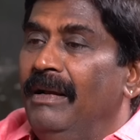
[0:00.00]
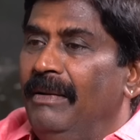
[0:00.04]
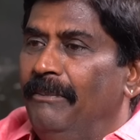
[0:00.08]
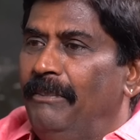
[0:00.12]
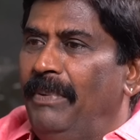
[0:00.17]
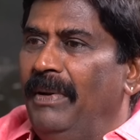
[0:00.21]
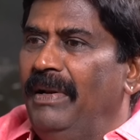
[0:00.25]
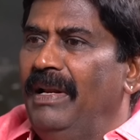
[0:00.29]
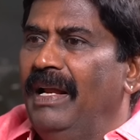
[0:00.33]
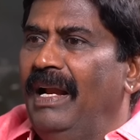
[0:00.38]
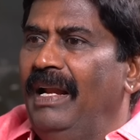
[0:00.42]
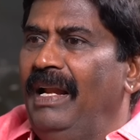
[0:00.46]

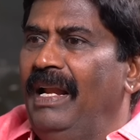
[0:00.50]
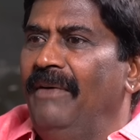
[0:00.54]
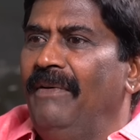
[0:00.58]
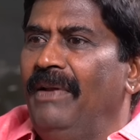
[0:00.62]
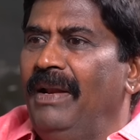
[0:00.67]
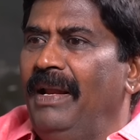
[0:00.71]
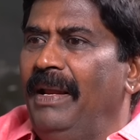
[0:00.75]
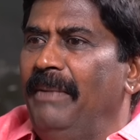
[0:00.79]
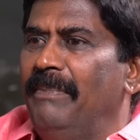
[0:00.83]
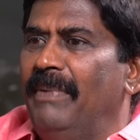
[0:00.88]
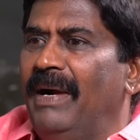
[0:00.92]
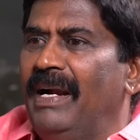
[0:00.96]
இப்போ
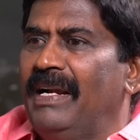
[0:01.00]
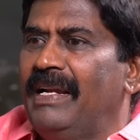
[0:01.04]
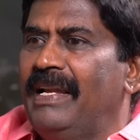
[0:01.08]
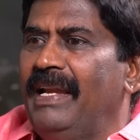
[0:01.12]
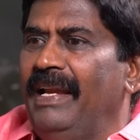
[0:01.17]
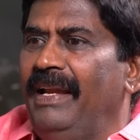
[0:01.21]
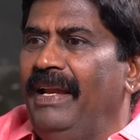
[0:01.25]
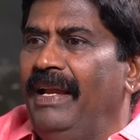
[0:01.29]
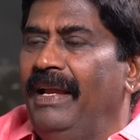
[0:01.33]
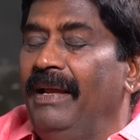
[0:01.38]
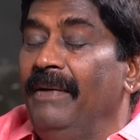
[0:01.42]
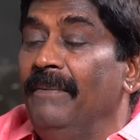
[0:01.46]
நல்லவரை
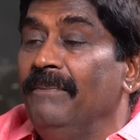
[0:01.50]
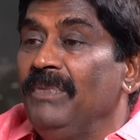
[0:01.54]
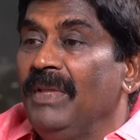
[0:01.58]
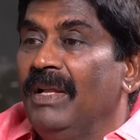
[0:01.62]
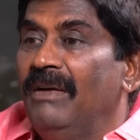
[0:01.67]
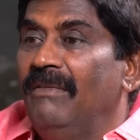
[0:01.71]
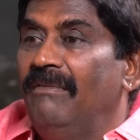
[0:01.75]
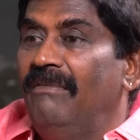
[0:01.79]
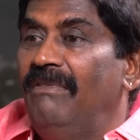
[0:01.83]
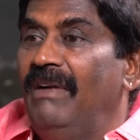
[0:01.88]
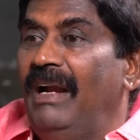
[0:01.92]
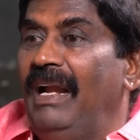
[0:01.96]
மாற்றி
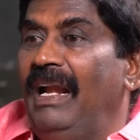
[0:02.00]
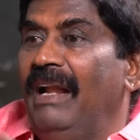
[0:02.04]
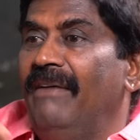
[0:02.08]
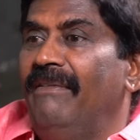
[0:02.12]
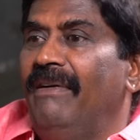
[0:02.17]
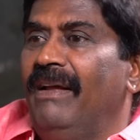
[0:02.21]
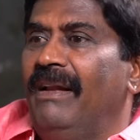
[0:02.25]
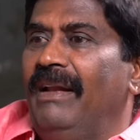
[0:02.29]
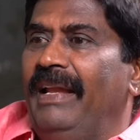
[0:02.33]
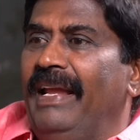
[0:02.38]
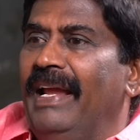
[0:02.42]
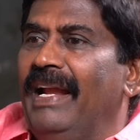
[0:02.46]

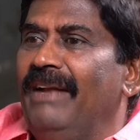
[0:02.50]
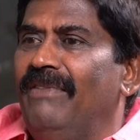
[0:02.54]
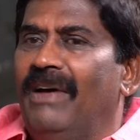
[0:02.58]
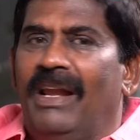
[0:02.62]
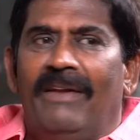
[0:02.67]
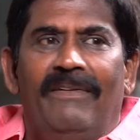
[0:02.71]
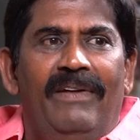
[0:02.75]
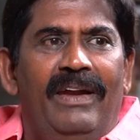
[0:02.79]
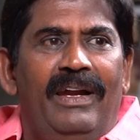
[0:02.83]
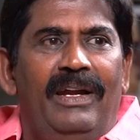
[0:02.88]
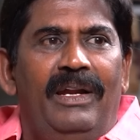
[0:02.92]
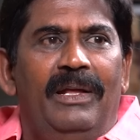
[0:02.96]
வல்லவர் ஏன் வர
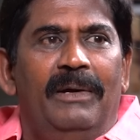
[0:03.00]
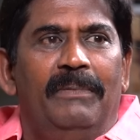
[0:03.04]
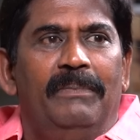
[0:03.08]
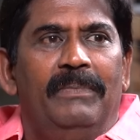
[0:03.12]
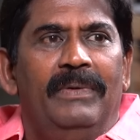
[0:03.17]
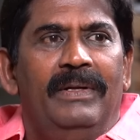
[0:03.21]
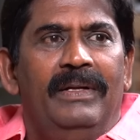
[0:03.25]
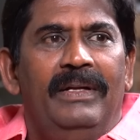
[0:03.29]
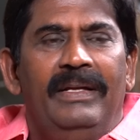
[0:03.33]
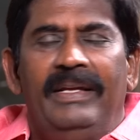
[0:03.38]
வேண்டும்